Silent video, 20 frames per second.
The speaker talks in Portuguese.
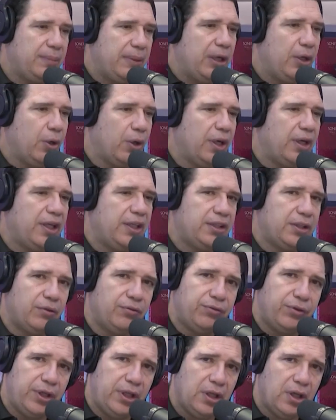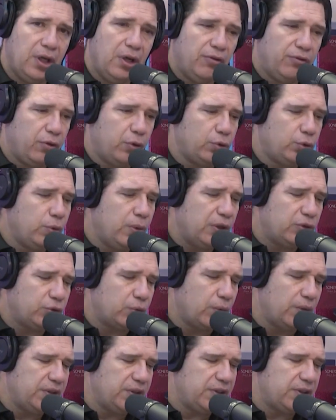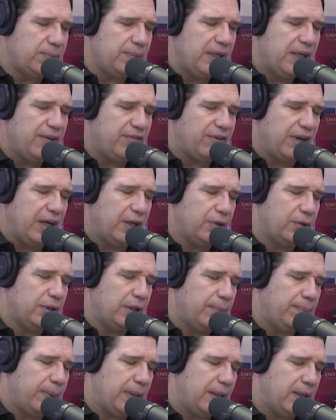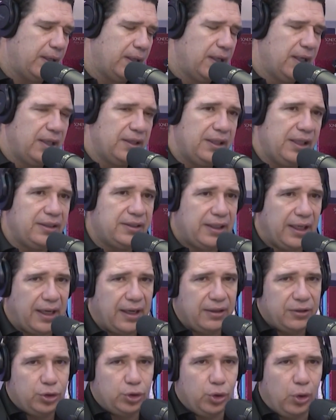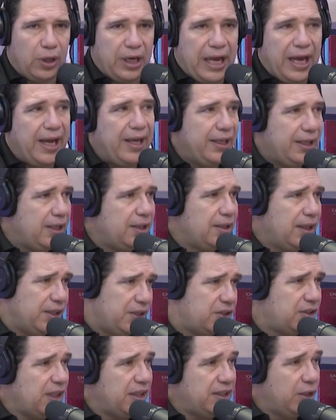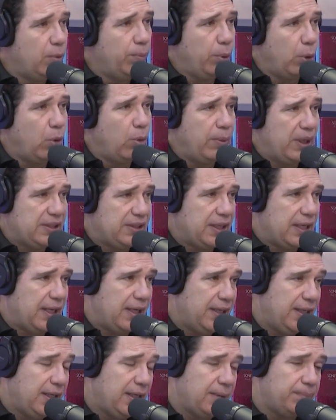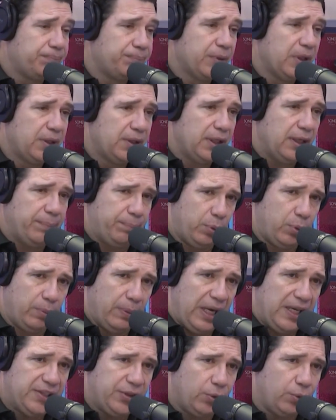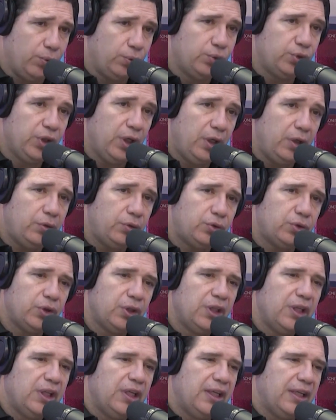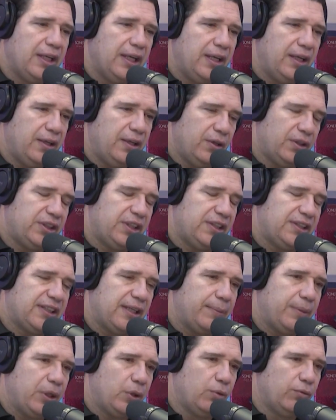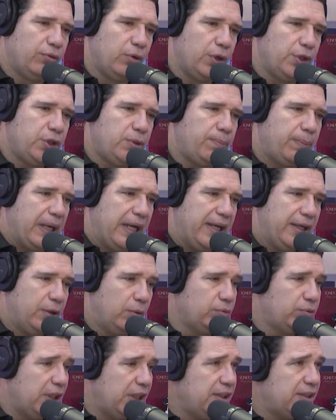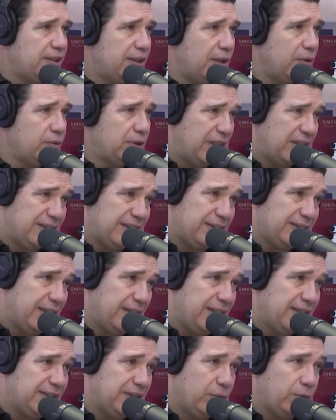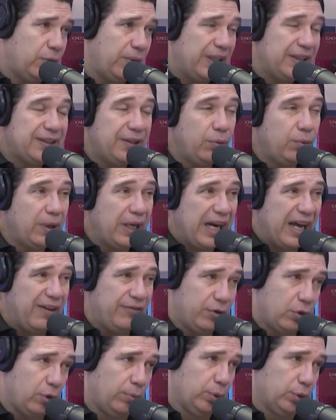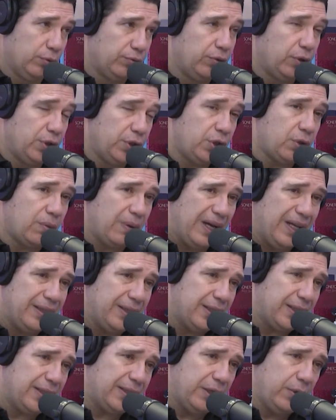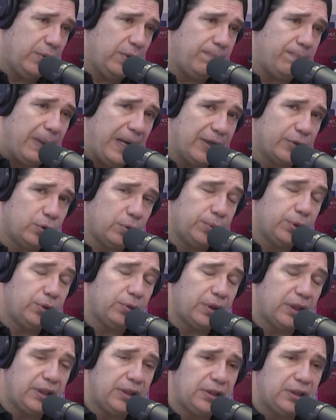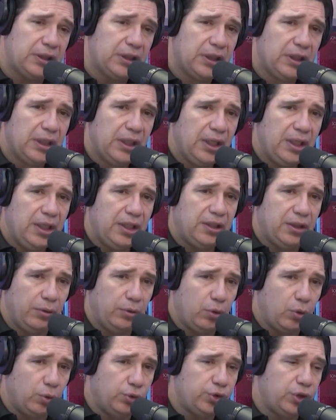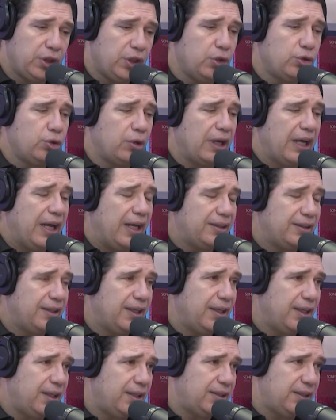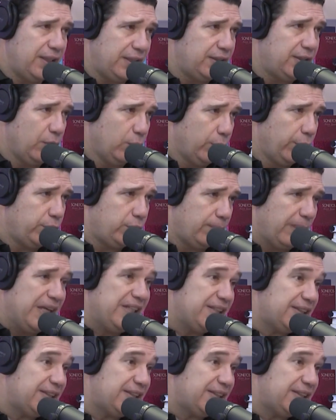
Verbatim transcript: melhor, né? Então foi, foram duas coisas que me levaram, né? Para tentar jogar ainda, estender um pouco mais a carreira, né? Por mais alguns anos né? E a gente sabe que no vôlei de praia não tem tanta, tanta lesão, não é tão grave como no vôlei de quadra, que tem um impacto muito grande. Sim. Então eu consegui jogar até 38, mais